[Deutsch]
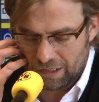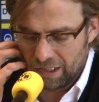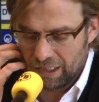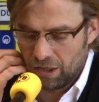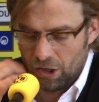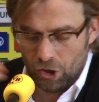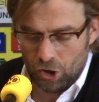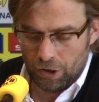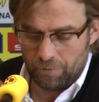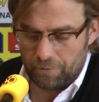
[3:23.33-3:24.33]
trainiert.
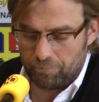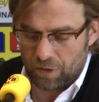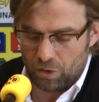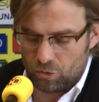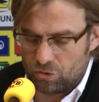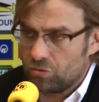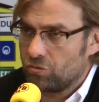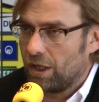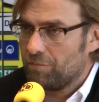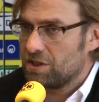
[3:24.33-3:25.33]
Ähm,
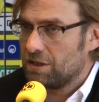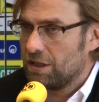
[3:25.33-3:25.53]
und da haben sich